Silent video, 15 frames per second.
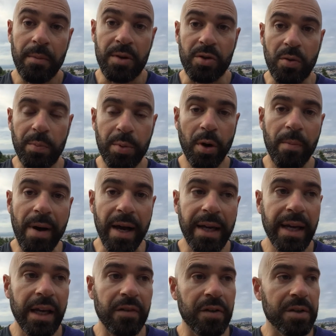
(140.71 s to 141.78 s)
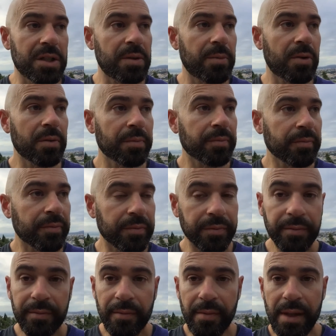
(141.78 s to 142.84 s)
Ce qu'on peut remarquer qu'effectivement,
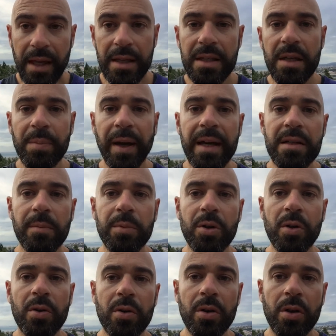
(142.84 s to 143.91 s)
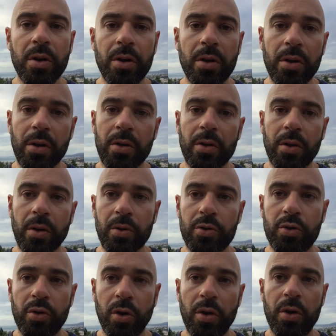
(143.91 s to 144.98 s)
si par exemple quand euh,
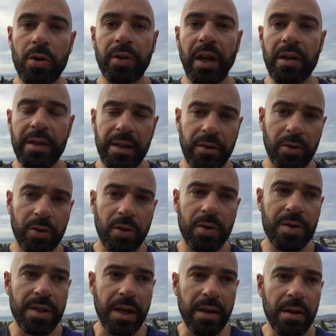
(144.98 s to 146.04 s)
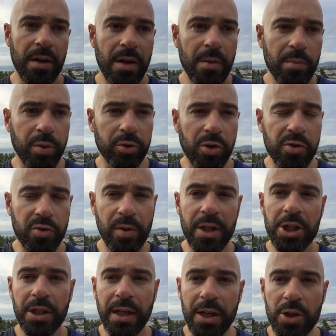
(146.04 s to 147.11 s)
tu rentres et que tu as tendance pour te
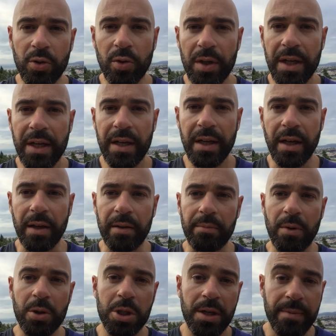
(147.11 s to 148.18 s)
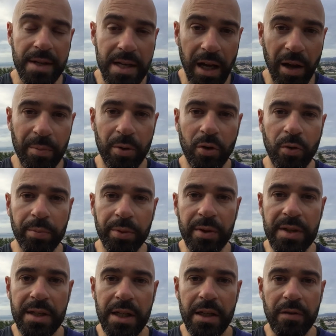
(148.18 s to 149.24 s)
soulager de la journée, à manger de manière un peu
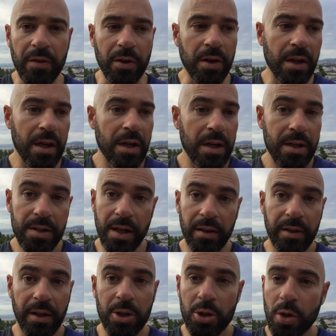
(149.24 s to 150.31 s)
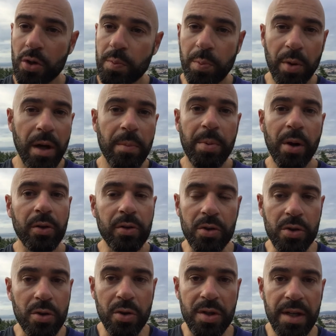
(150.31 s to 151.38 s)
compulsive euh, certaines choses, peu importe
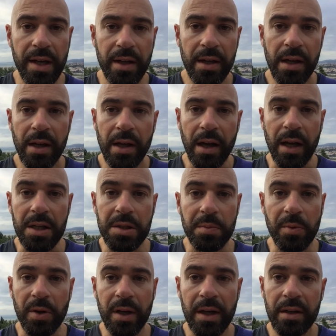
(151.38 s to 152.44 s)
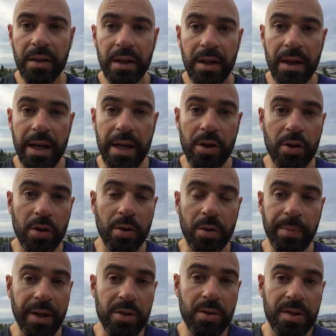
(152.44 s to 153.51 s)
ce que c'est à ce moment-là, et
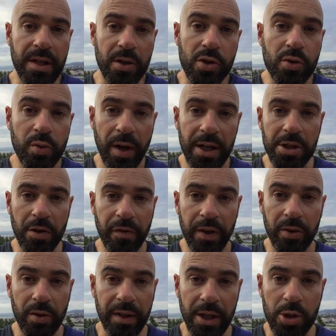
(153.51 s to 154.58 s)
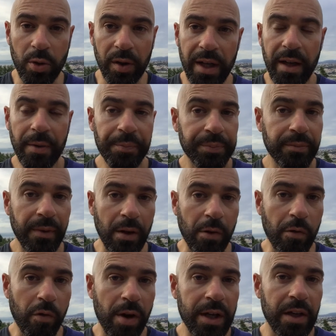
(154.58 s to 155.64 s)
que parce que ça te soulage en fait de ta journée,
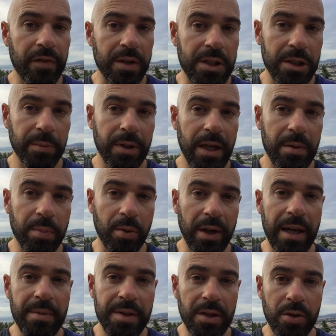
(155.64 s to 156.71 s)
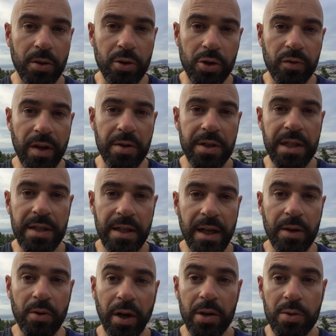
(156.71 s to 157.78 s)
on voit qu'effectivement là le problème c'est que tu vas utiliser
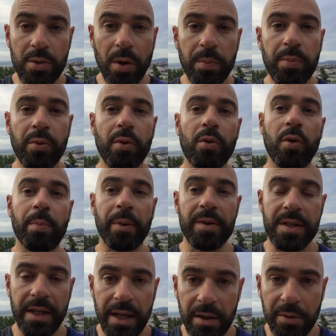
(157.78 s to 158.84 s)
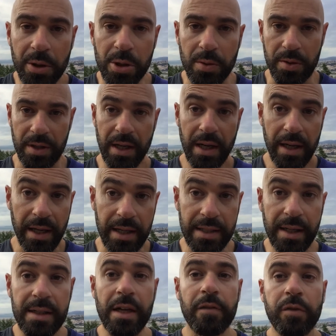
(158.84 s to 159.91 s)
la nourriture pour compenser quelque chose. Et
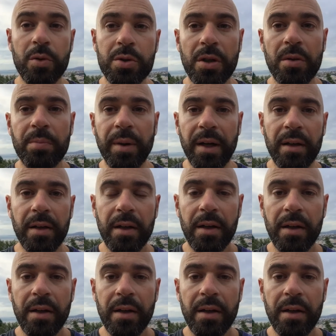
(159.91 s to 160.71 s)
ça, ça fonctionne pas.